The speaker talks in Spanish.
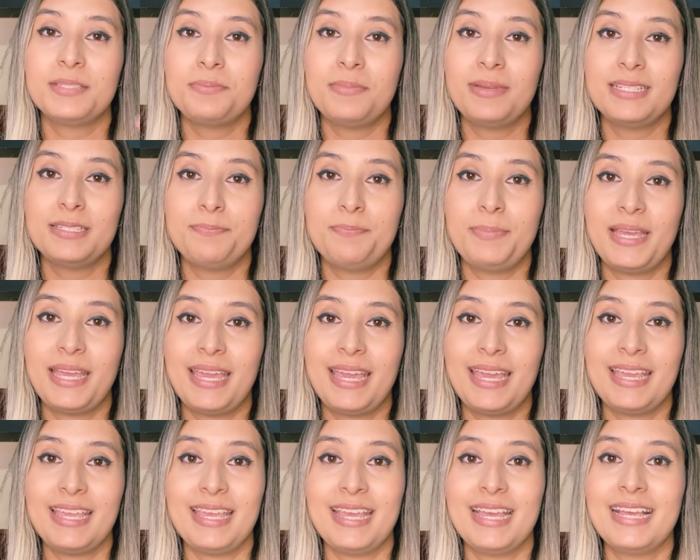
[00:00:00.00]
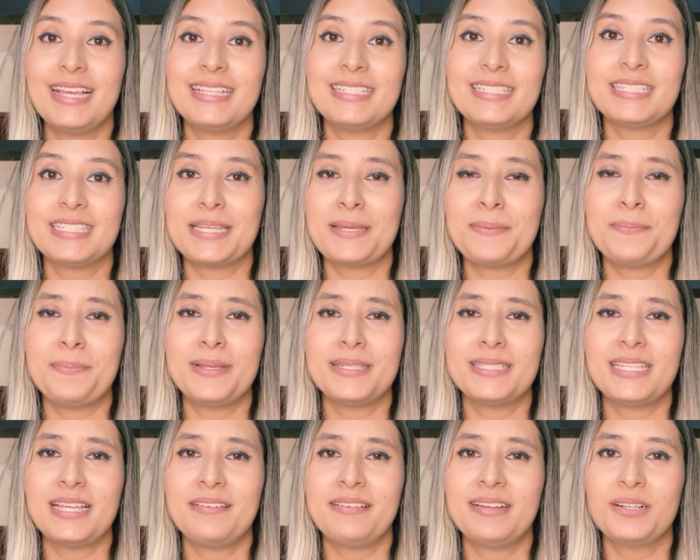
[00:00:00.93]
más pequeñas,
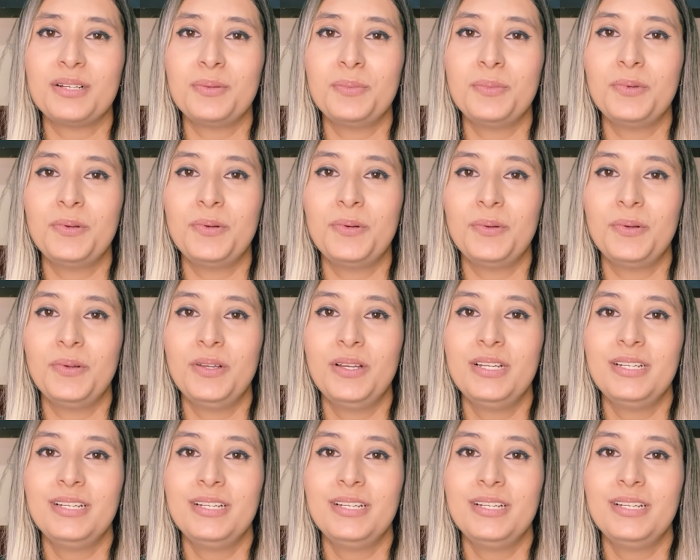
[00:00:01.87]
empezaba como